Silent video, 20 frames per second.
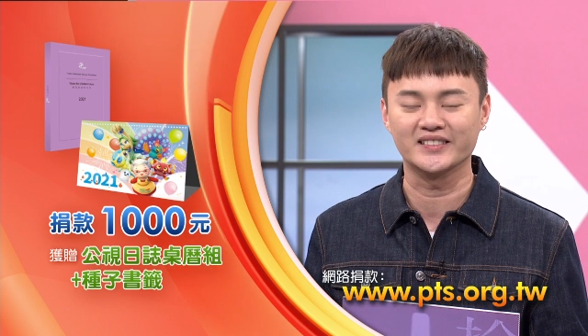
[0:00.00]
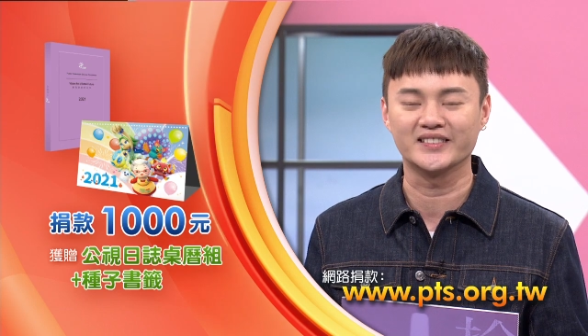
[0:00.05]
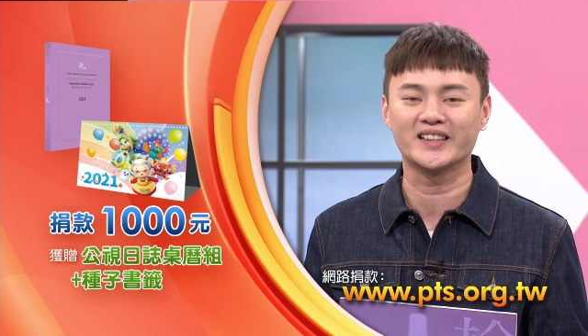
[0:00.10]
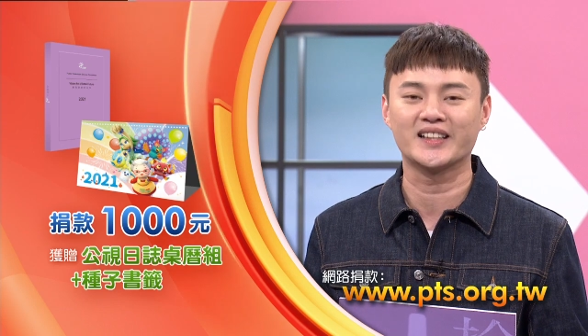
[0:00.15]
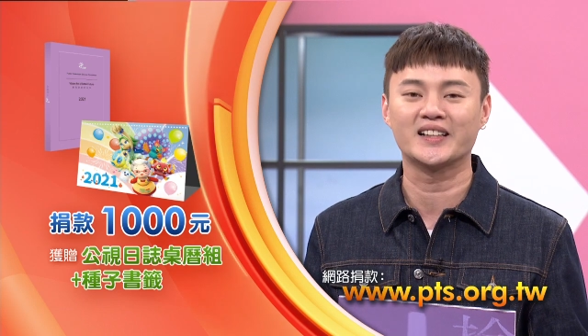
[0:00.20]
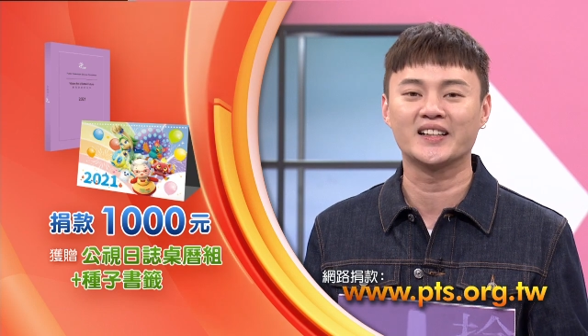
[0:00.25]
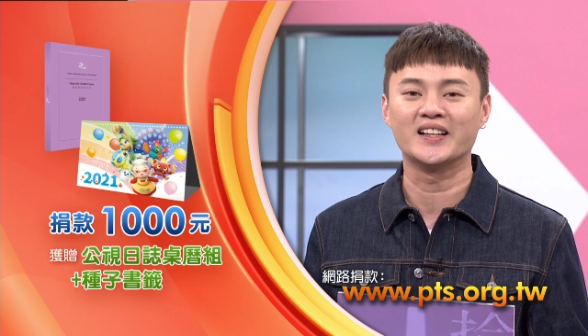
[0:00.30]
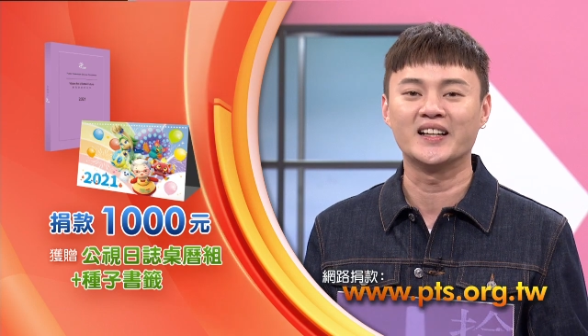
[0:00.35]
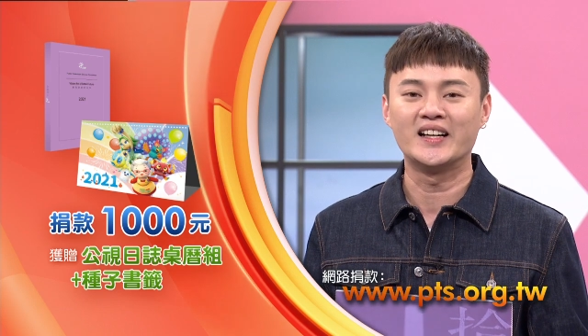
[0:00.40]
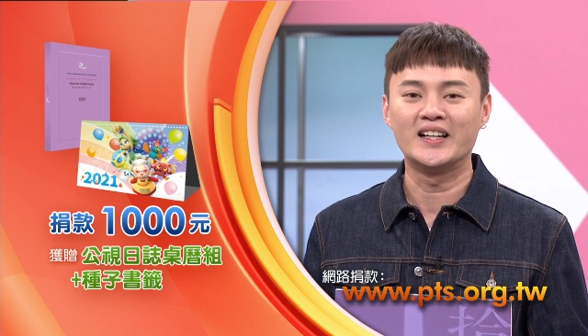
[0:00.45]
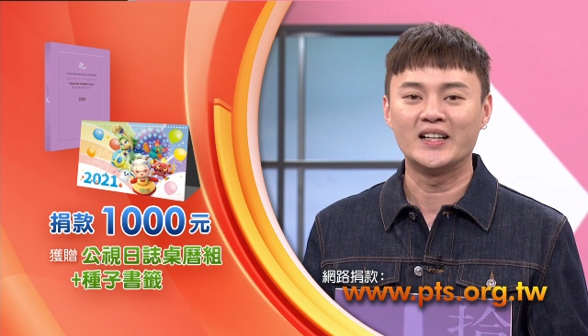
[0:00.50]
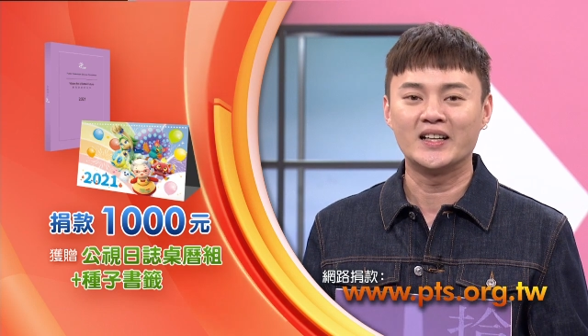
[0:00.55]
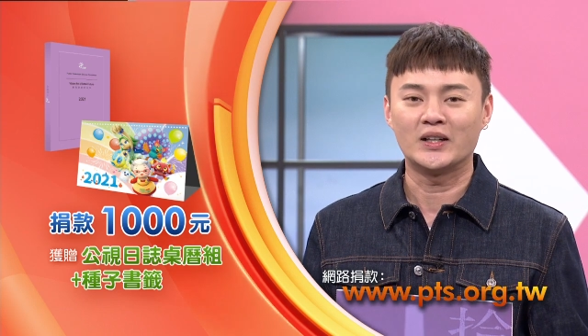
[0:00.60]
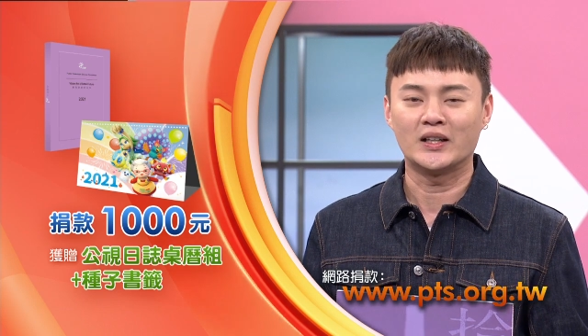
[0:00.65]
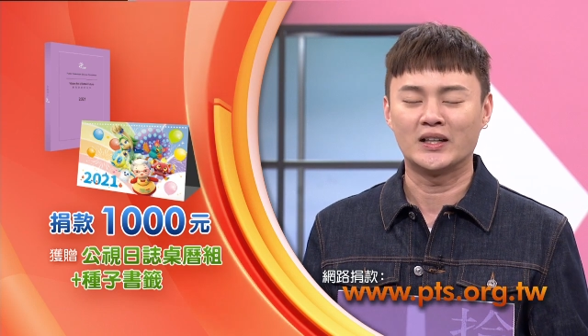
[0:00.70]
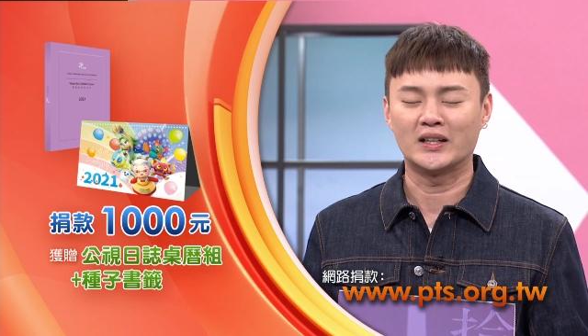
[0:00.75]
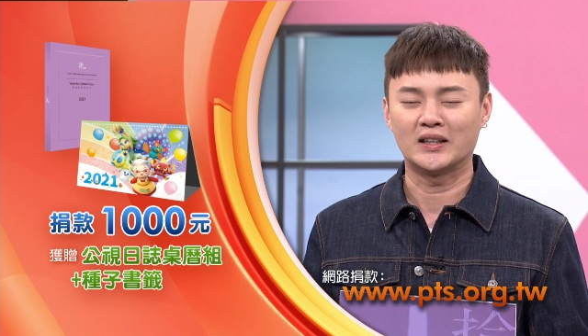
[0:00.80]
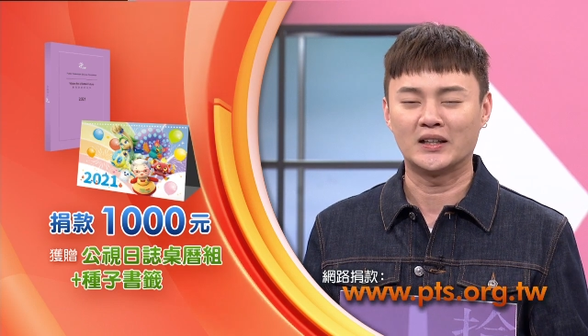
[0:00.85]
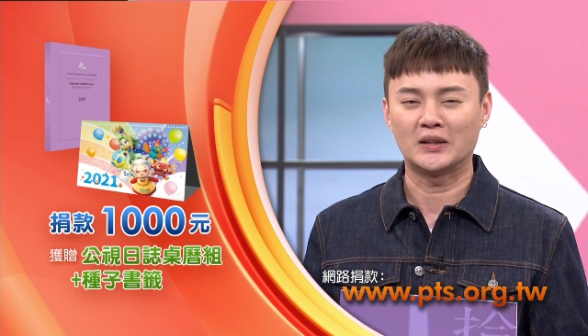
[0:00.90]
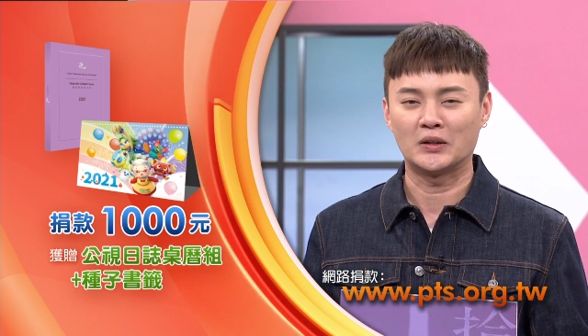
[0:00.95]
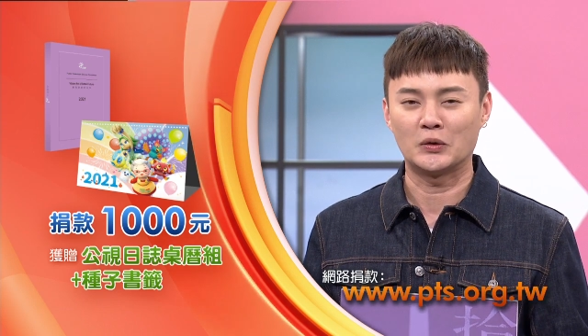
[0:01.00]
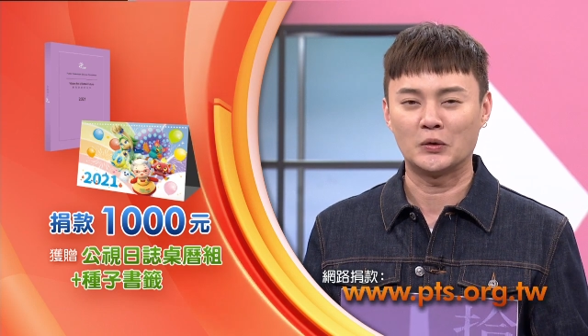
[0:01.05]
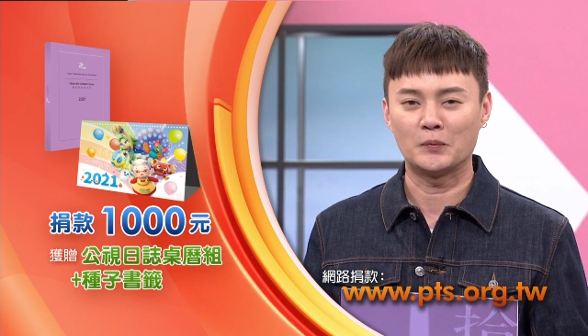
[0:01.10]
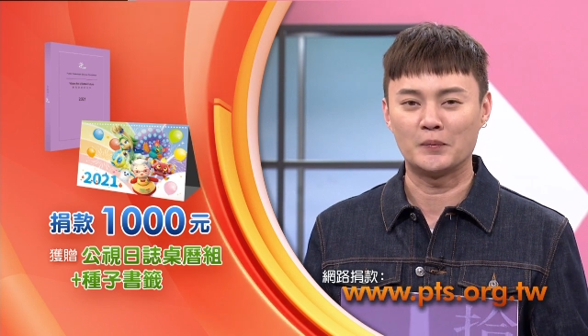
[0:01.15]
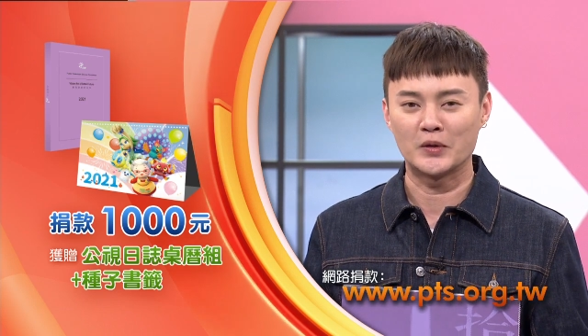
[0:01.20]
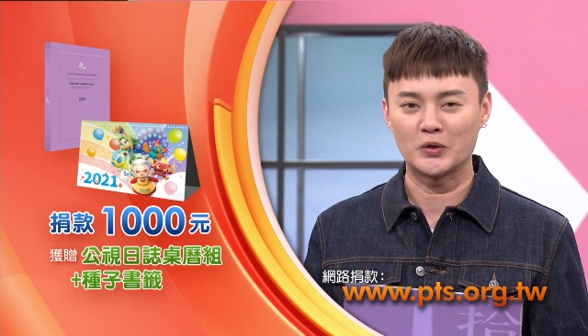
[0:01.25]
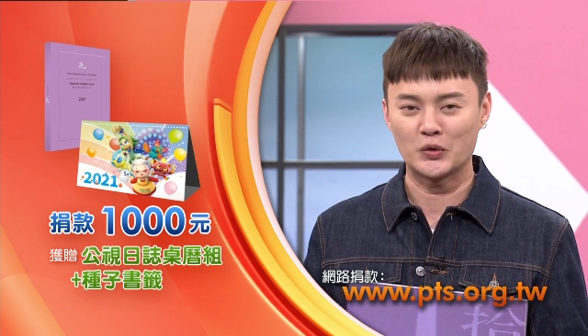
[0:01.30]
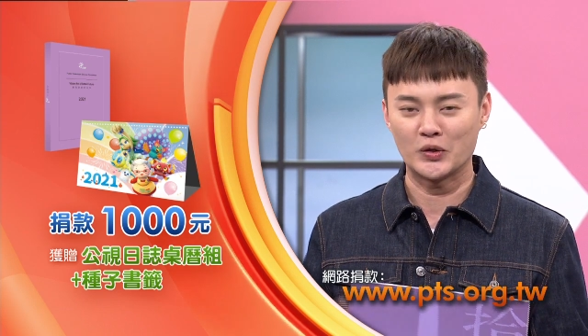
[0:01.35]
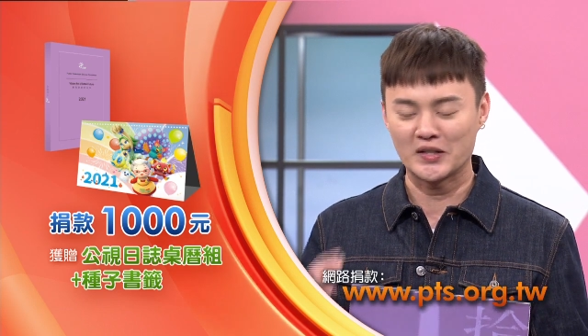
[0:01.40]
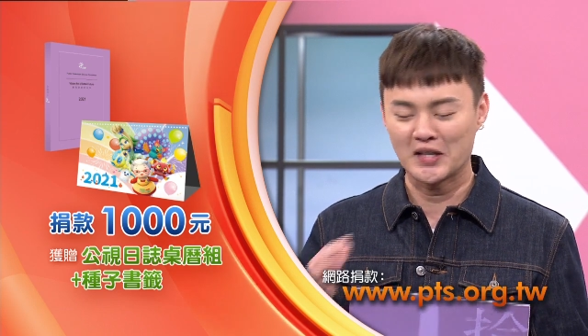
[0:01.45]
那呃，我
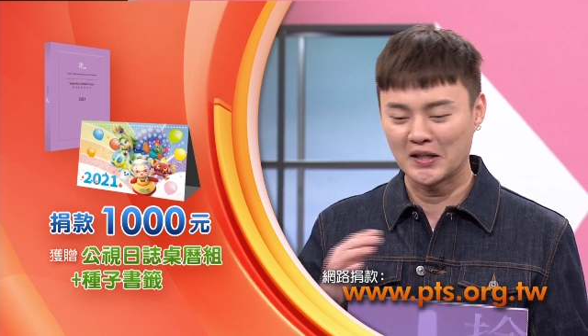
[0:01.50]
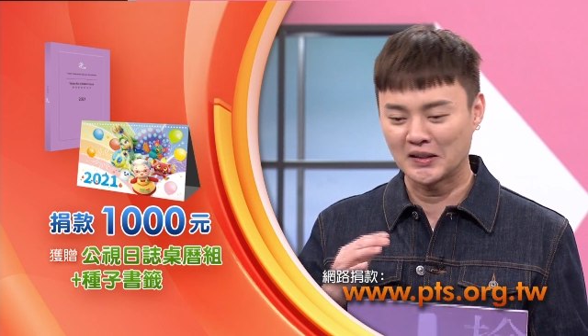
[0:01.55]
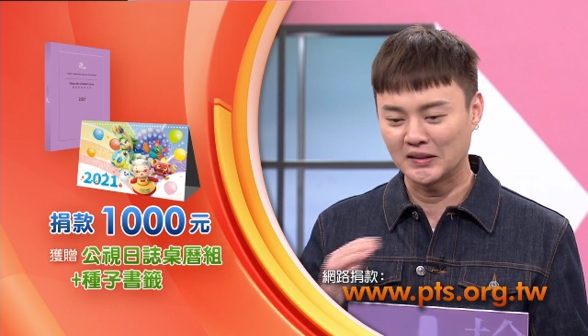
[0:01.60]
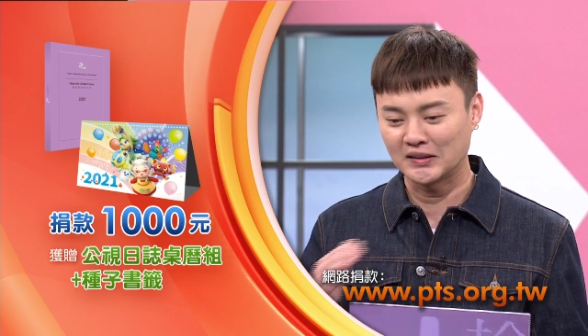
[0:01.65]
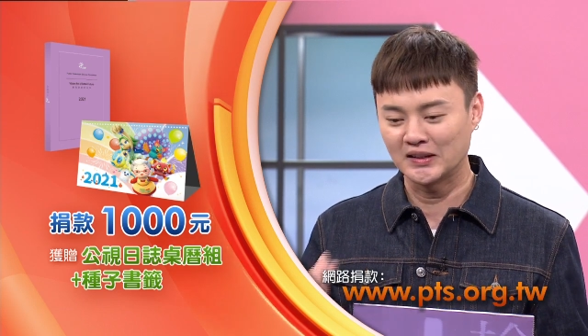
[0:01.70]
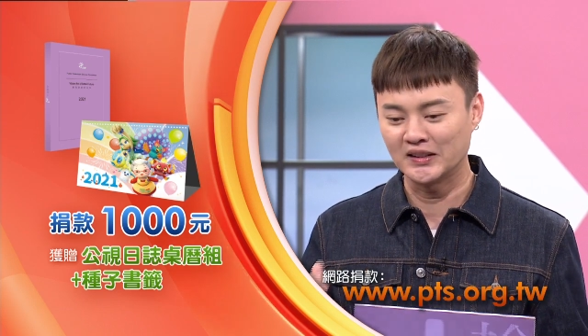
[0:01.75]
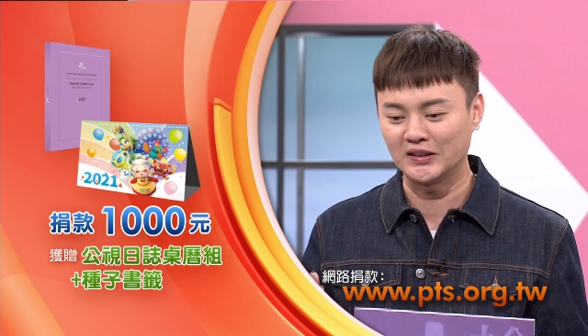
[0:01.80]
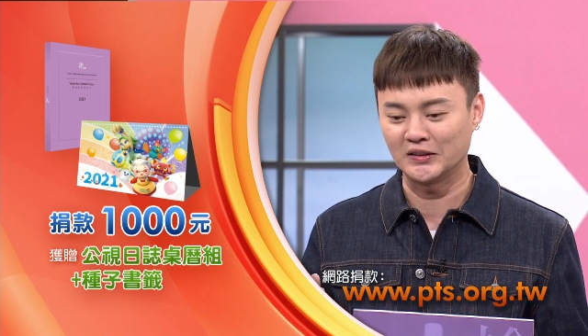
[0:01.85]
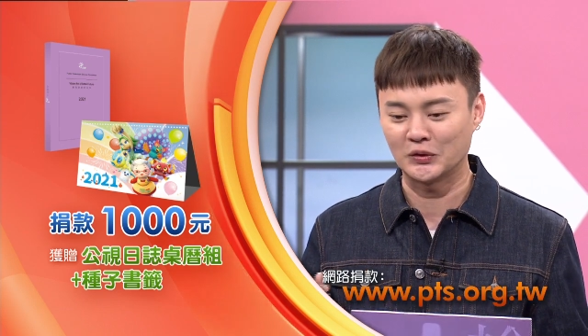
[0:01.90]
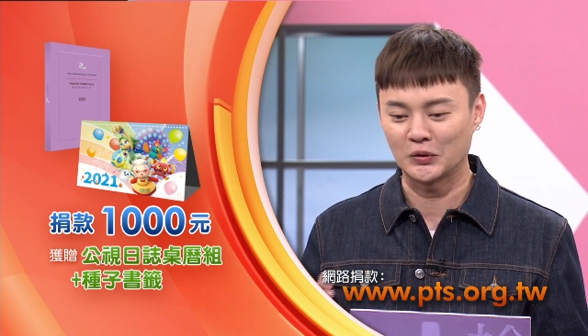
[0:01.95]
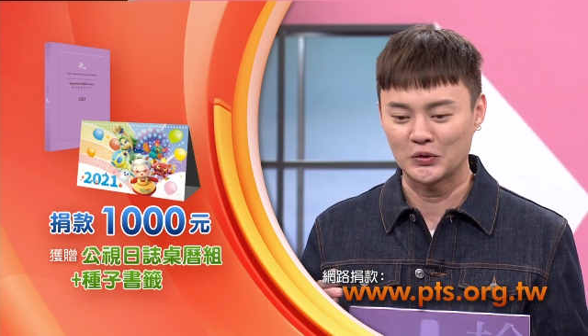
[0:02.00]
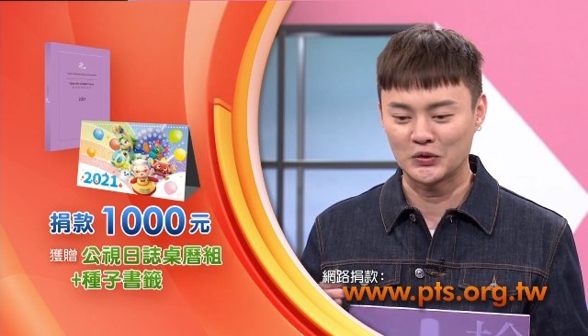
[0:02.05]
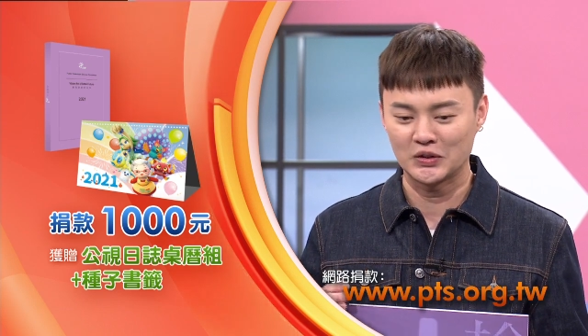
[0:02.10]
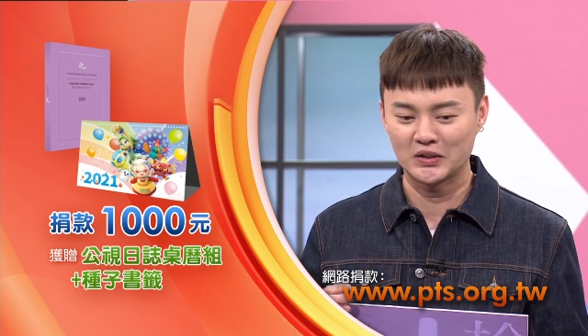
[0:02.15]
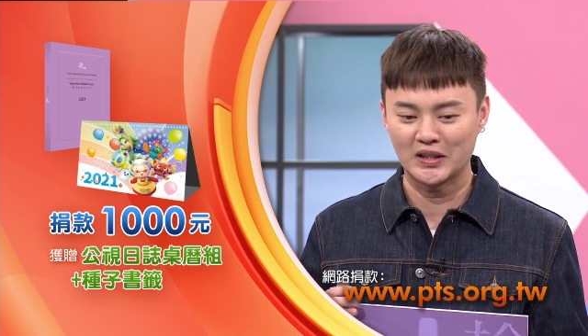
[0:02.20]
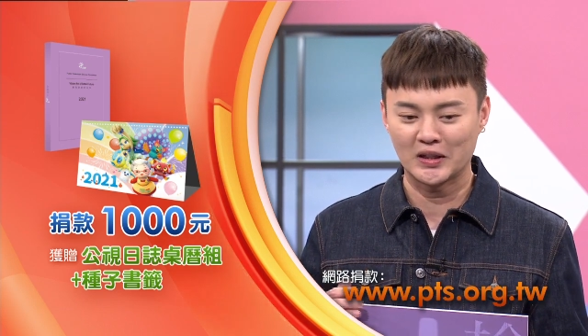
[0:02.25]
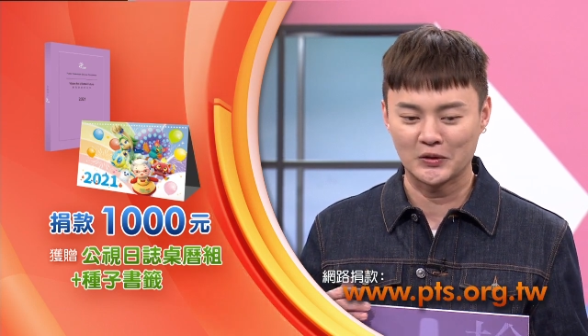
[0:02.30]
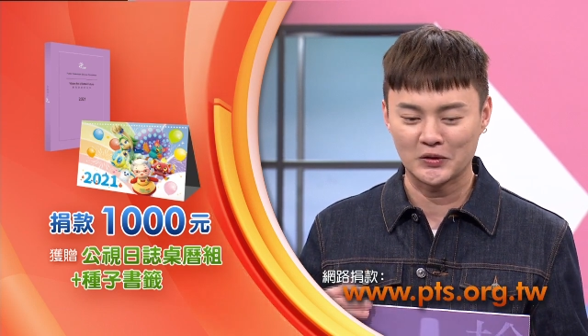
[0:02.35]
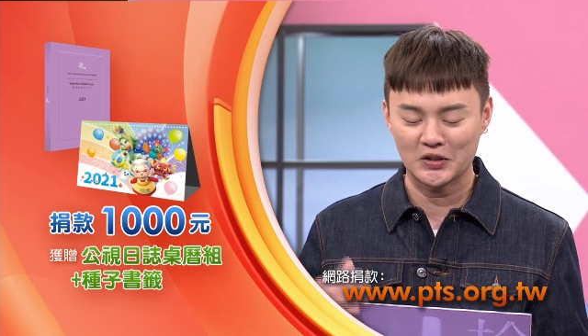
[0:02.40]
们学唱歌的人都知道，